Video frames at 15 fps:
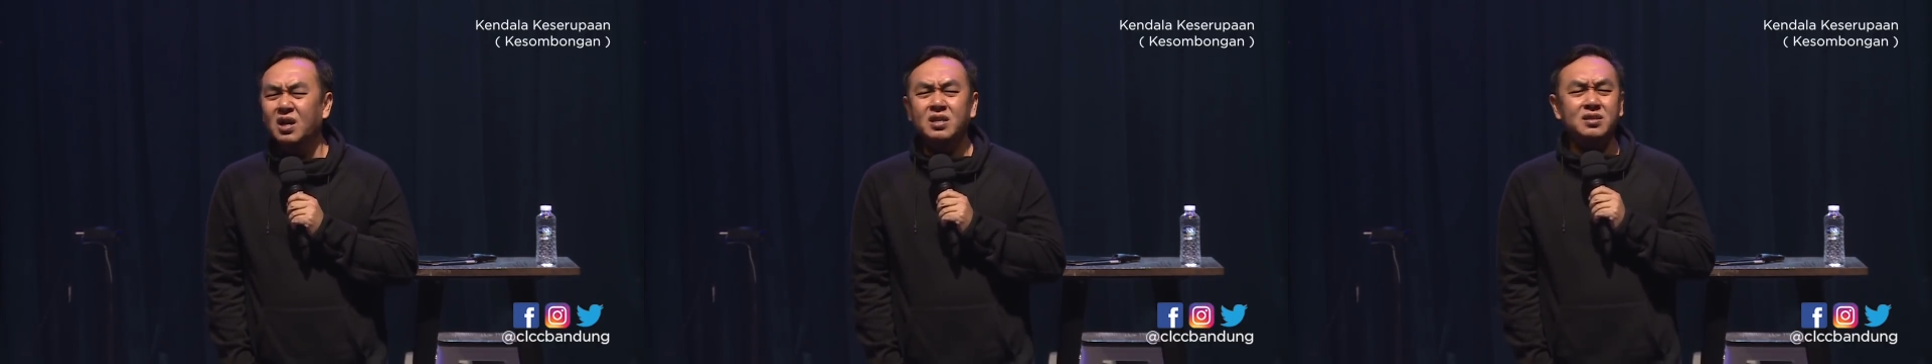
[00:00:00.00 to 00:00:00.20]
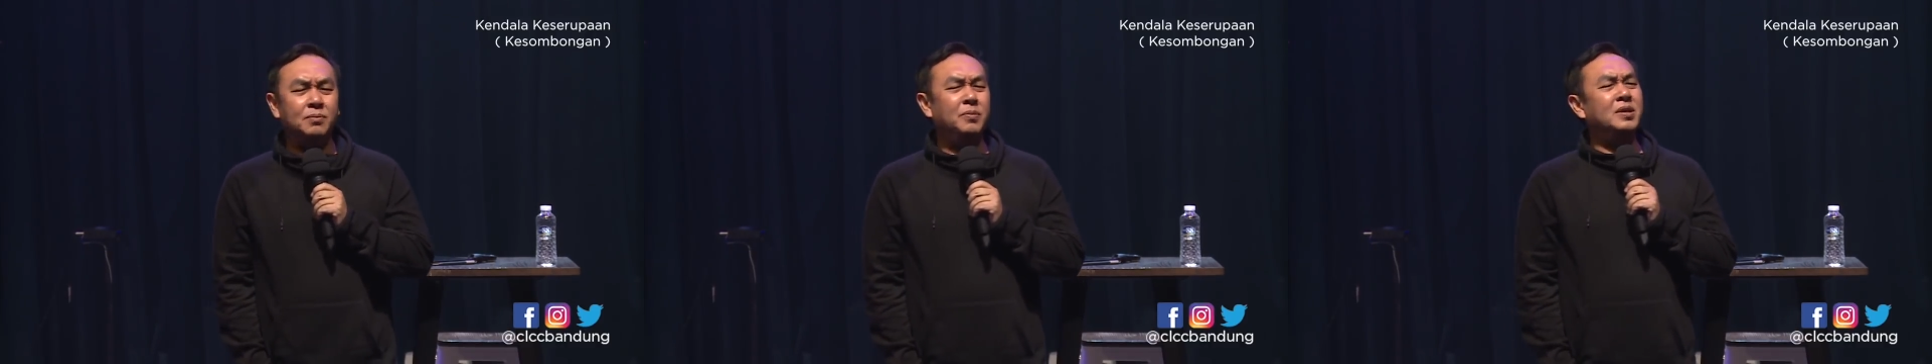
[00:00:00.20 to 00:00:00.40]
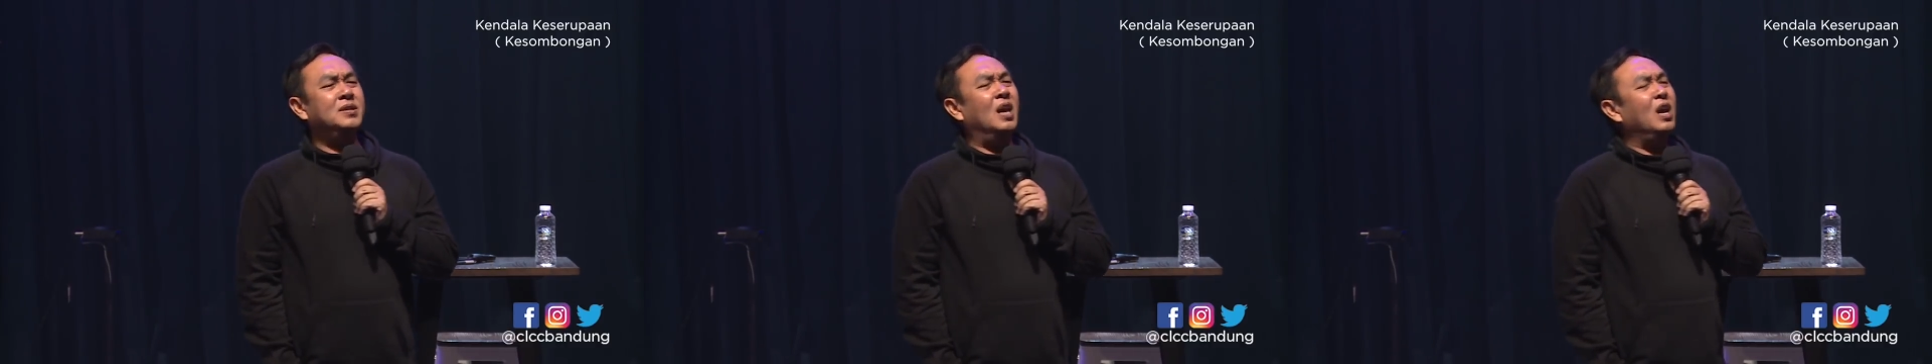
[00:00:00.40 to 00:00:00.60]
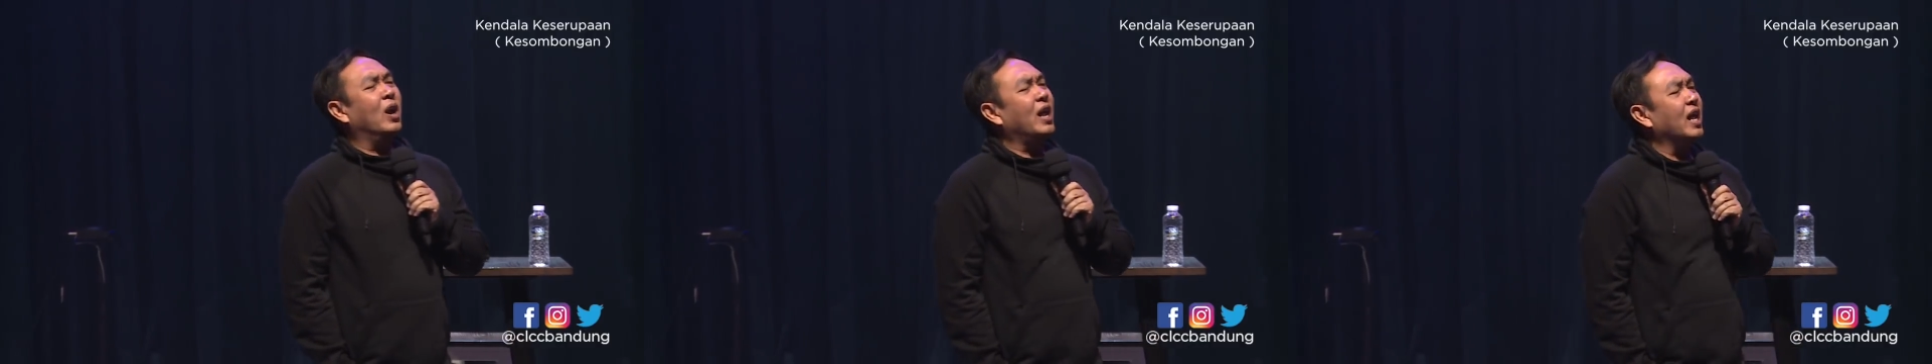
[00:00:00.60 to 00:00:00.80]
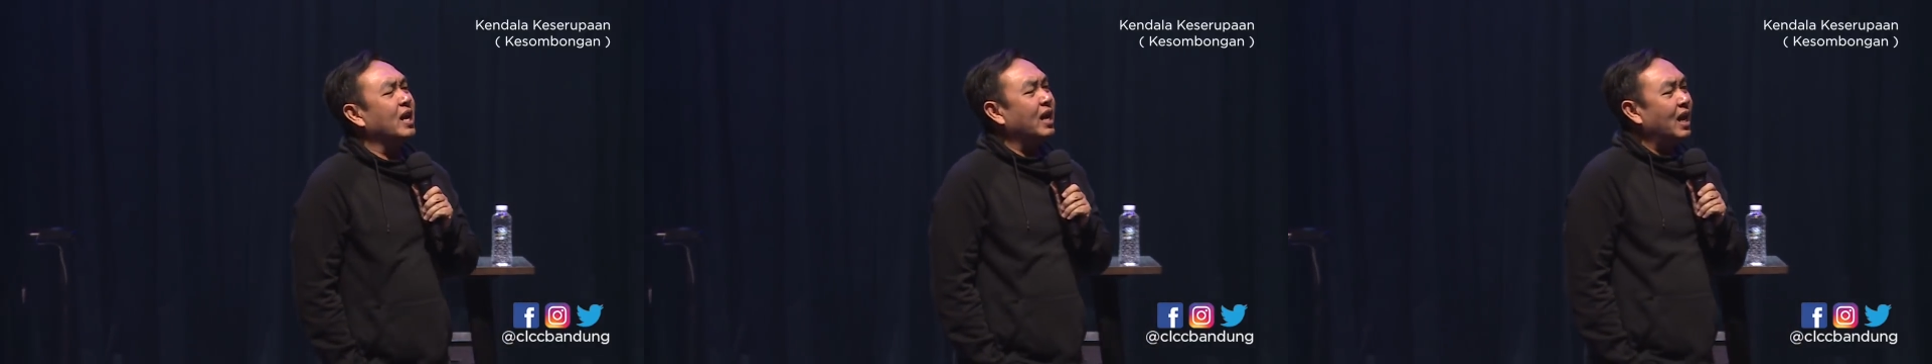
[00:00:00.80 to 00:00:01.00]
Sampai saya
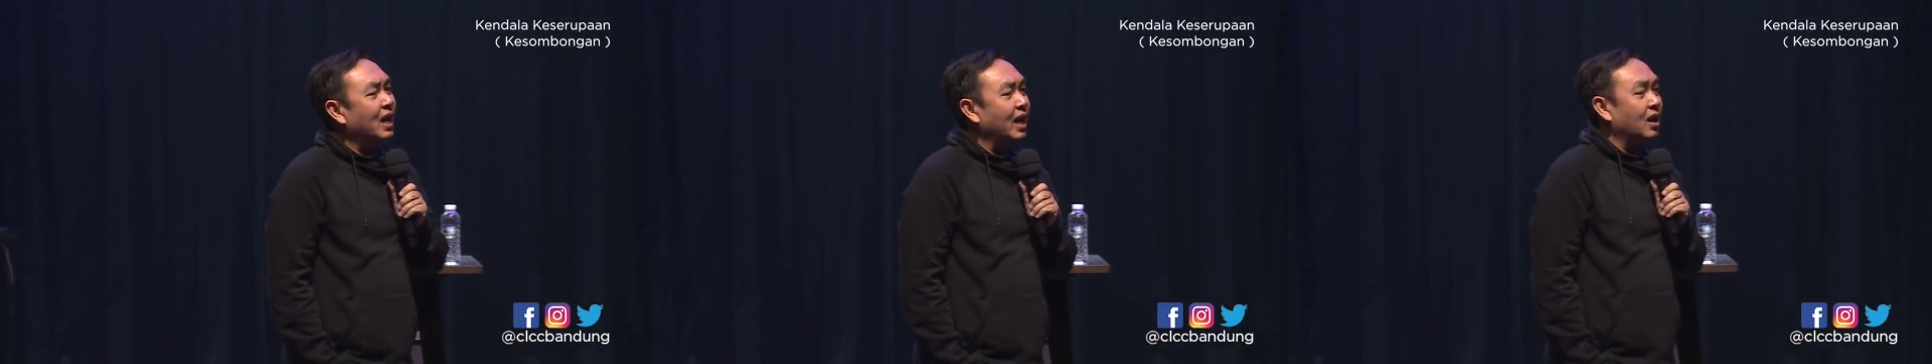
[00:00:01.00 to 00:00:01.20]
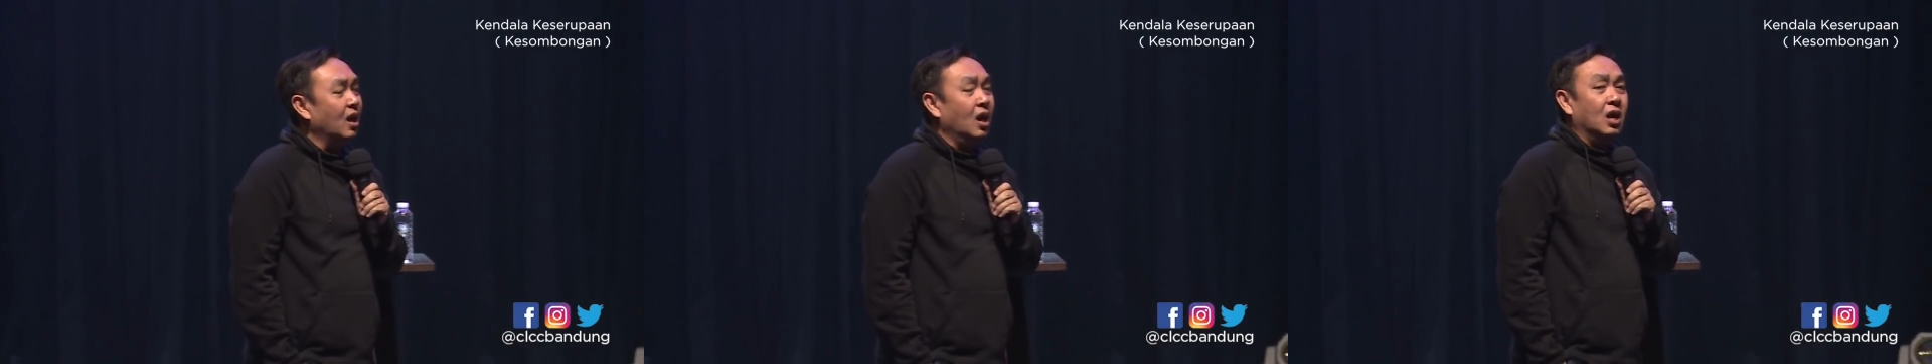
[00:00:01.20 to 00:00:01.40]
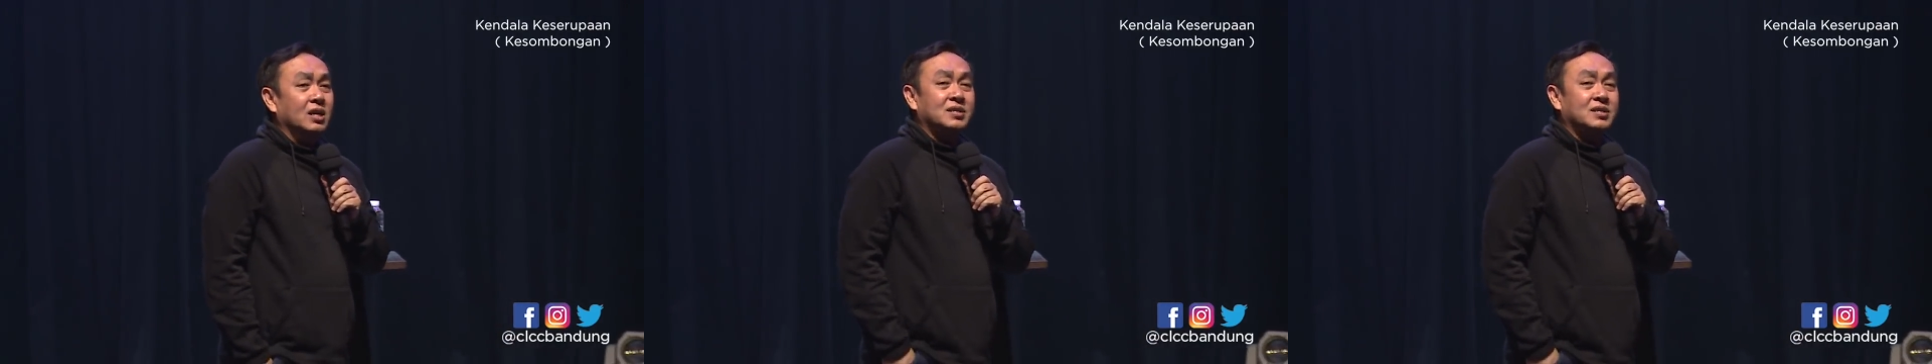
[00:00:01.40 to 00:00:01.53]
geleng-geleng.